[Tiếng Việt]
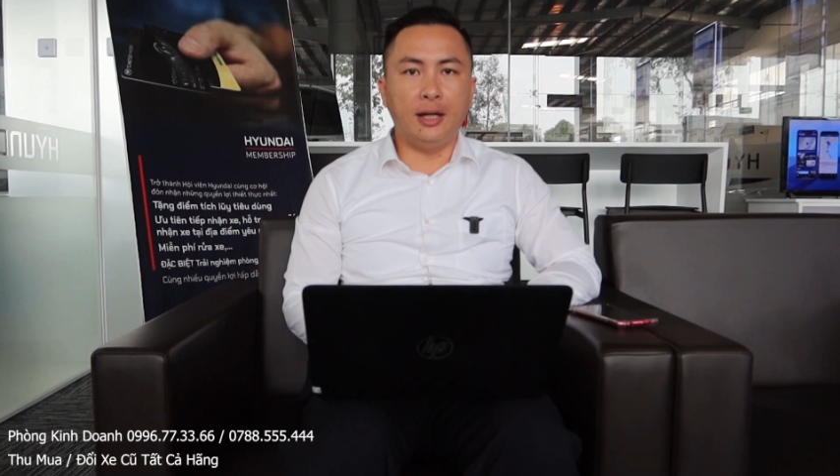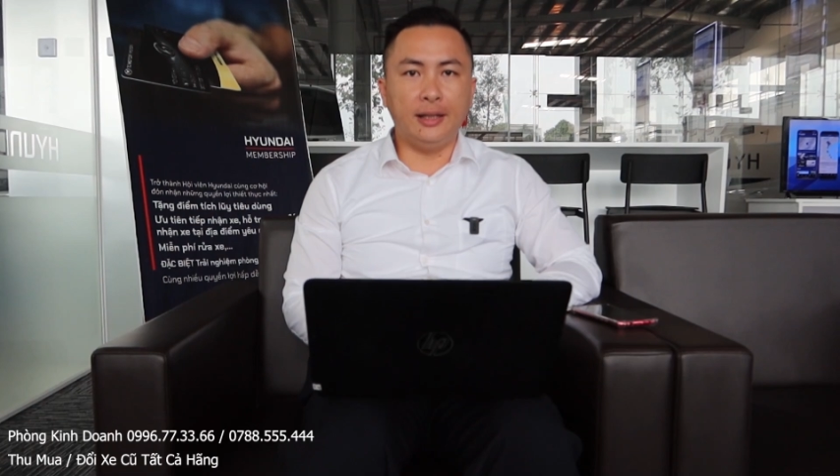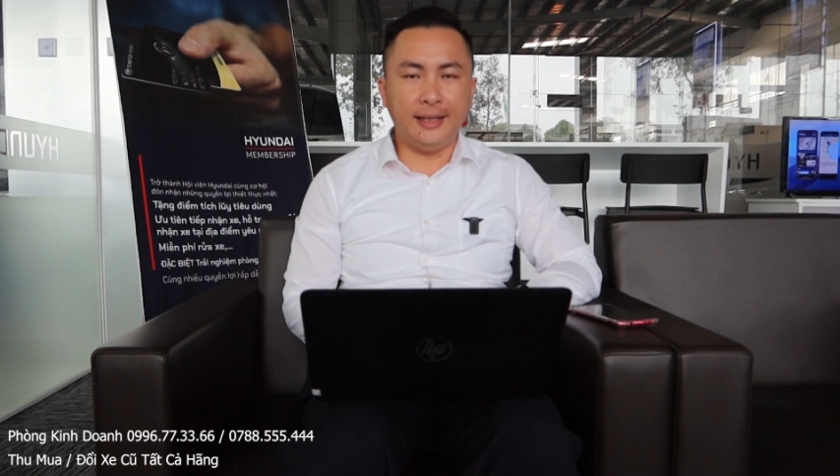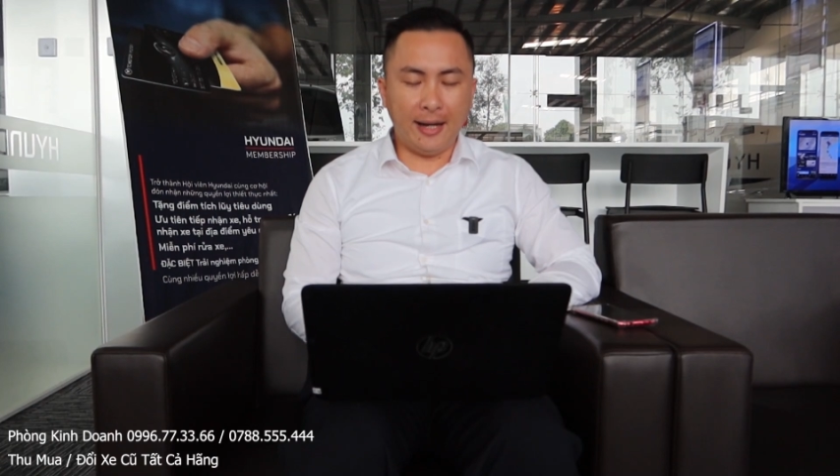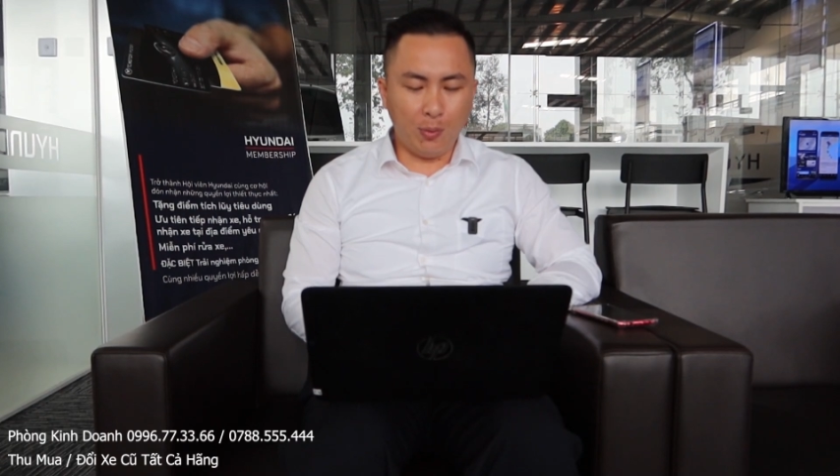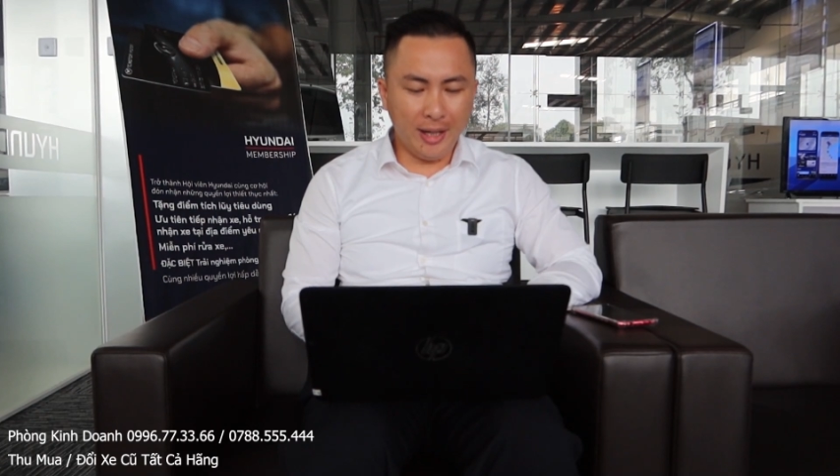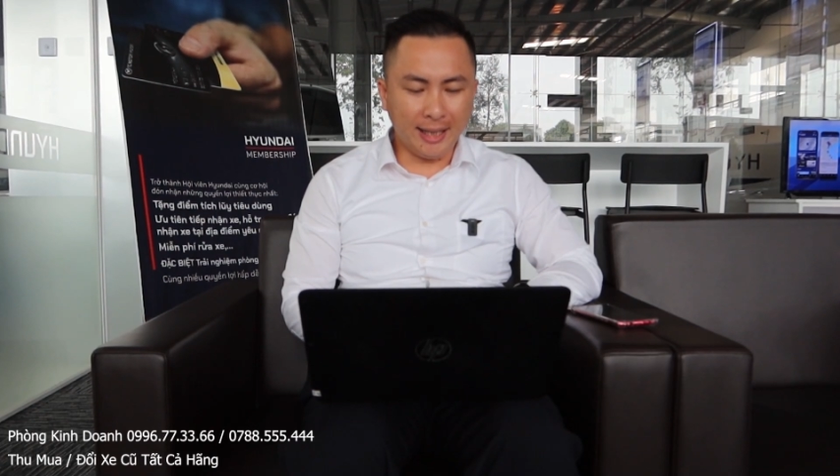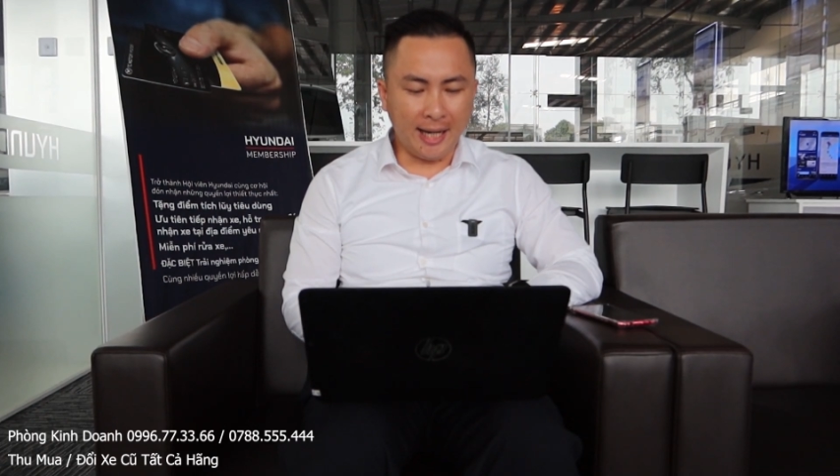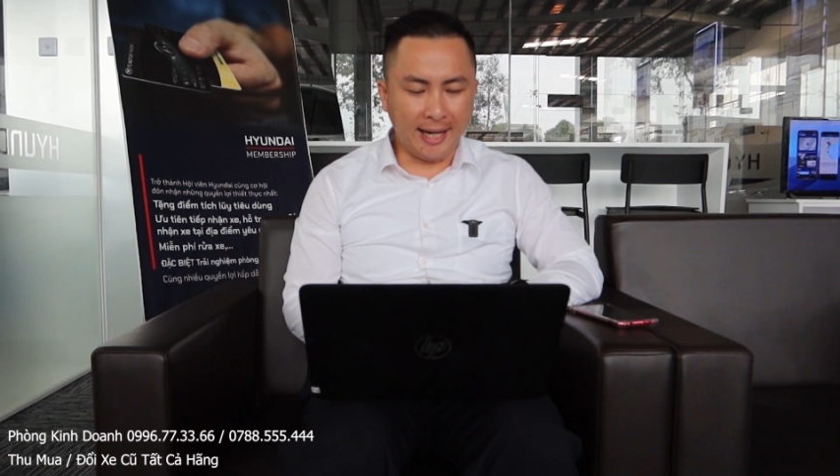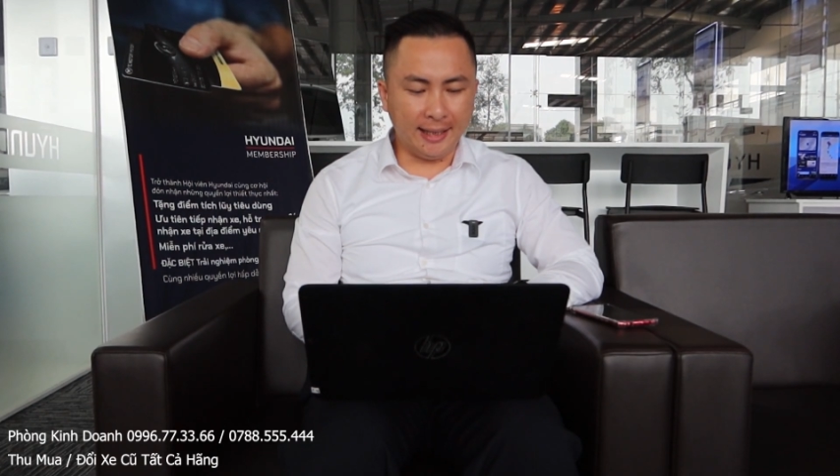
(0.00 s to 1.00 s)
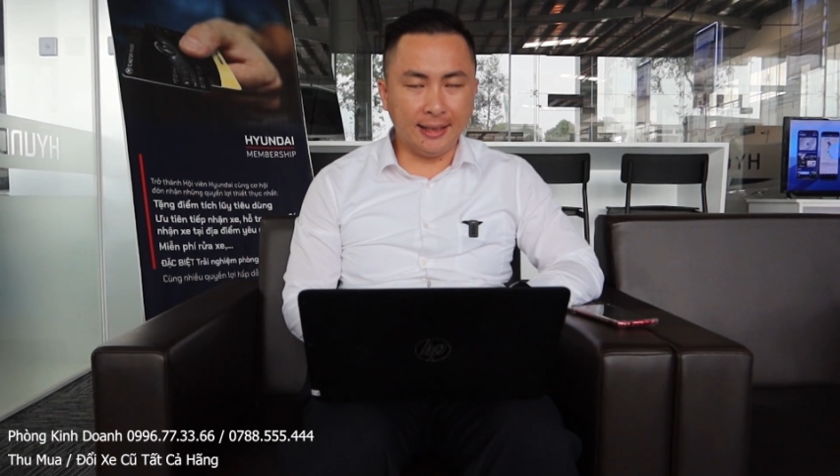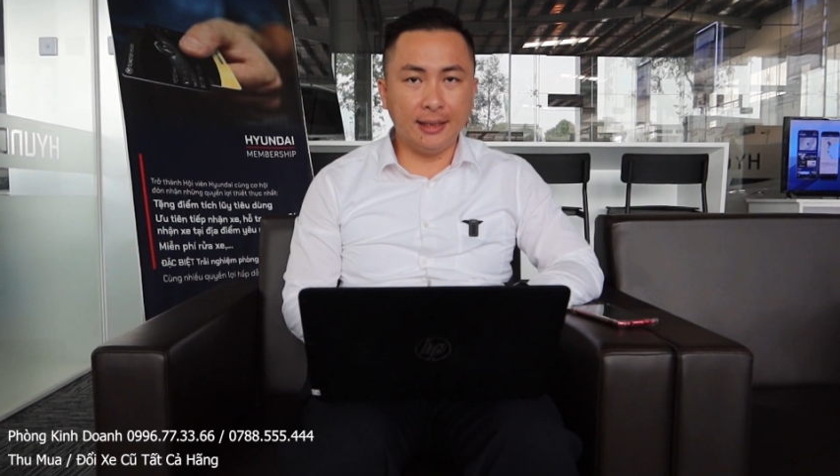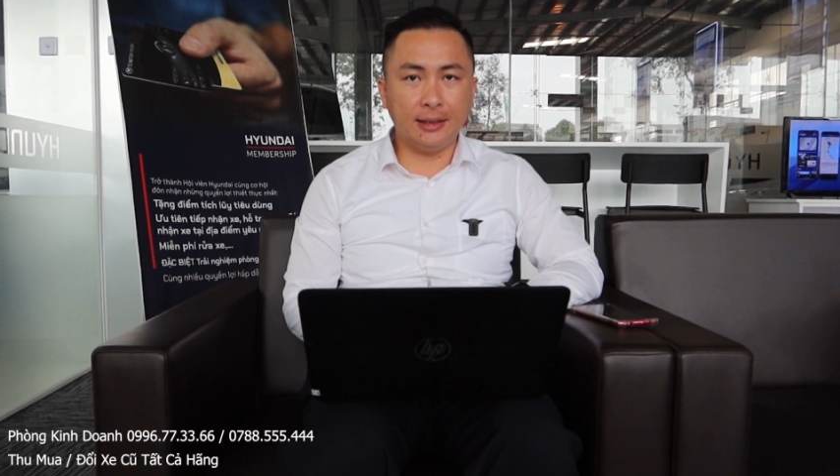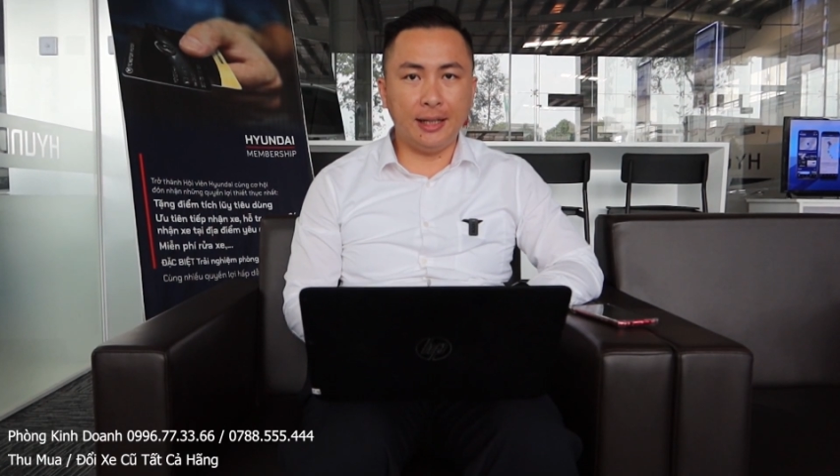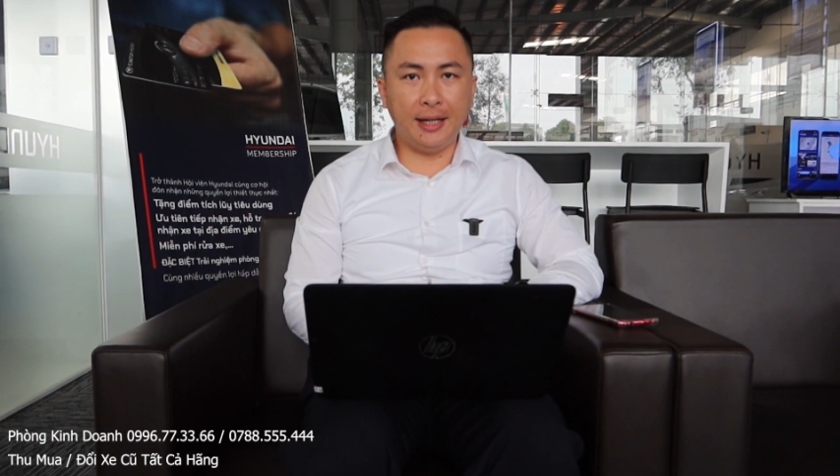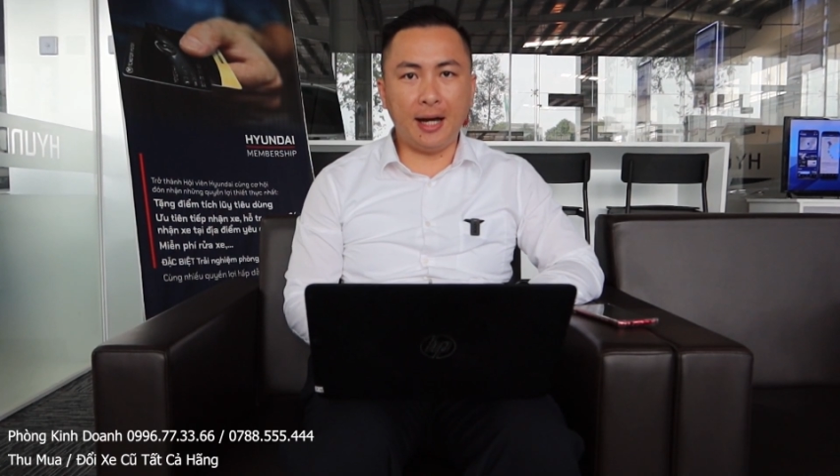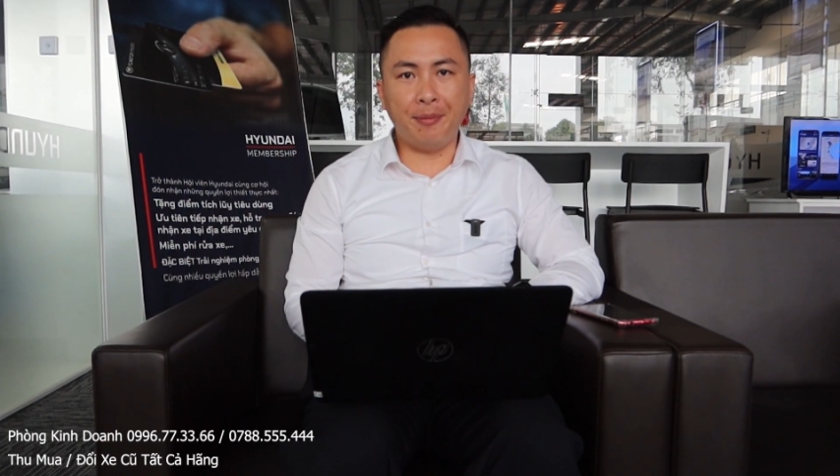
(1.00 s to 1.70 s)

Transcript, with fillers: Rồi, chào quý khách hàng. Thì